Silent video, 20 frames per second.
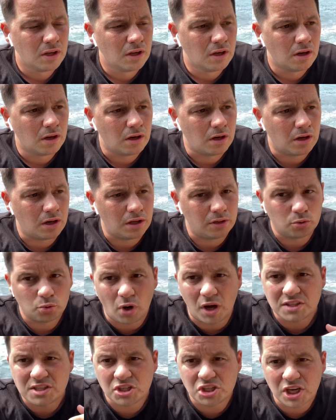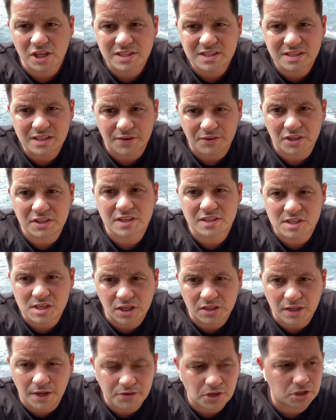Э, ну а сейчас давайте с
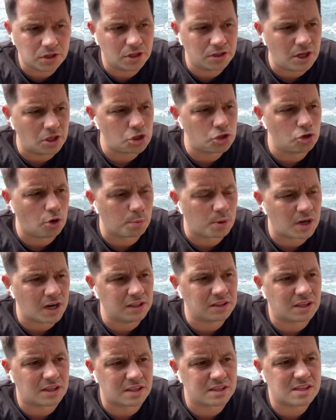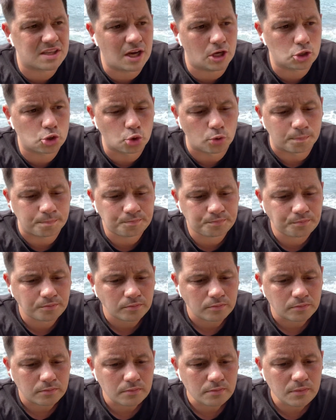них, наверное, начнем. Кратко расскажу.
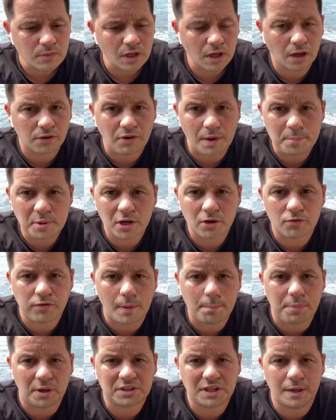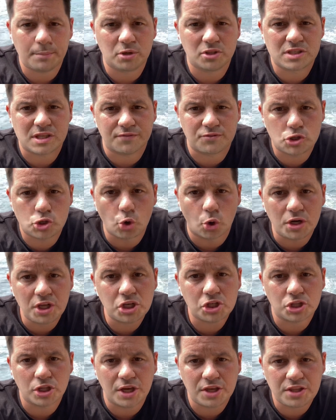Во-первых, вам потребуется все
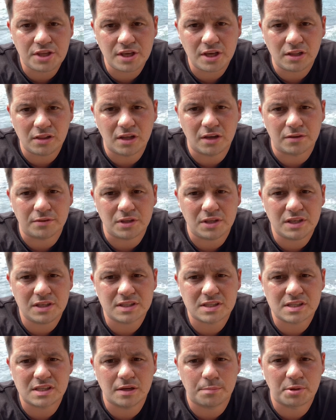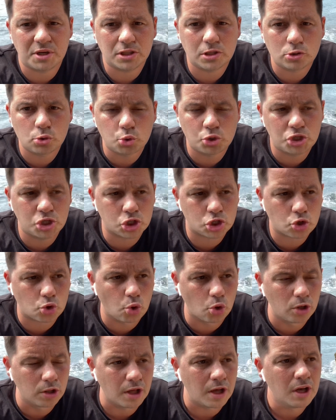личное дело из предыдущей
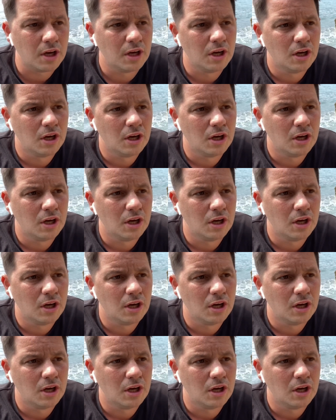школы.